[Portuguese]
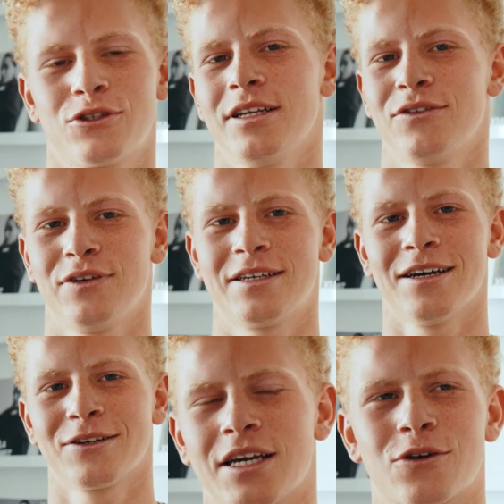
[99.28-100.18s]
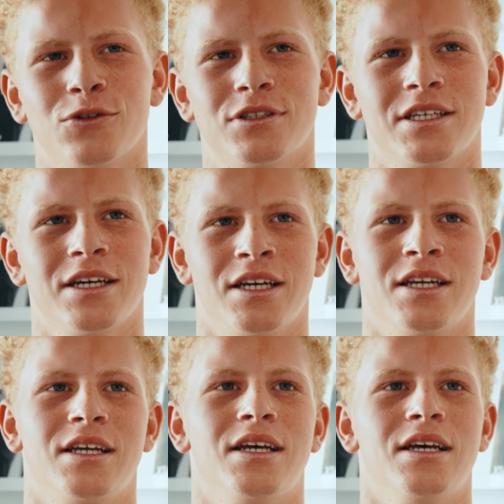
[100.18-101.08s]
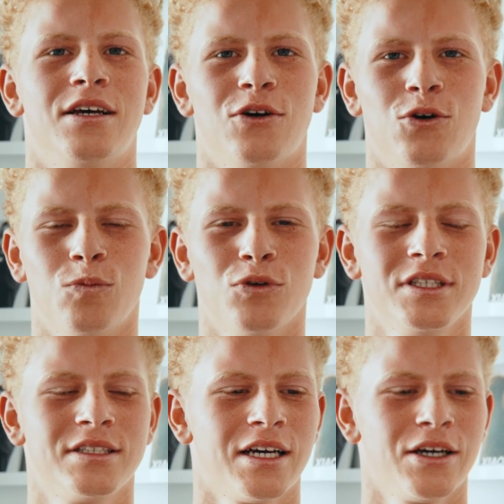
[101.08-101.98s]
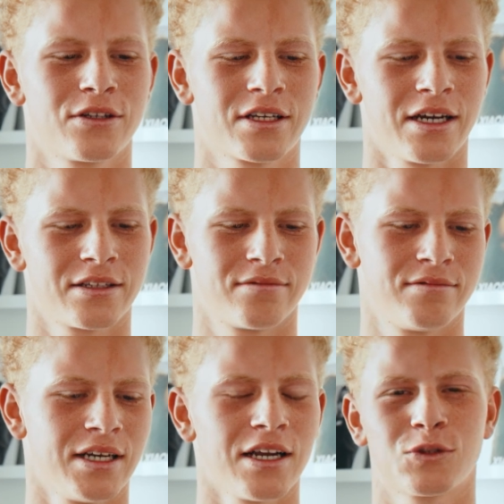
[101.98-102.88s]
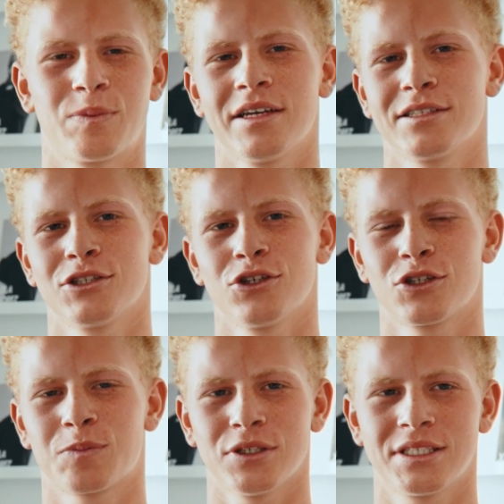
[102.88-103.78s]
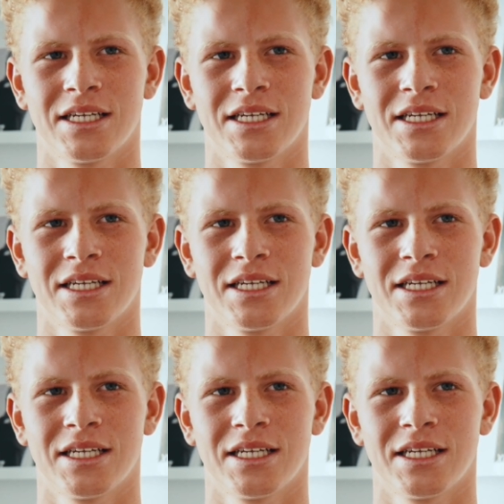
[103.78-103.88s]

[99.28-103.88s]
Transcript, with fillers: gostaria de ficar, eu quero conhecer o mundo inteiro, quero tirar as experiências todas que posso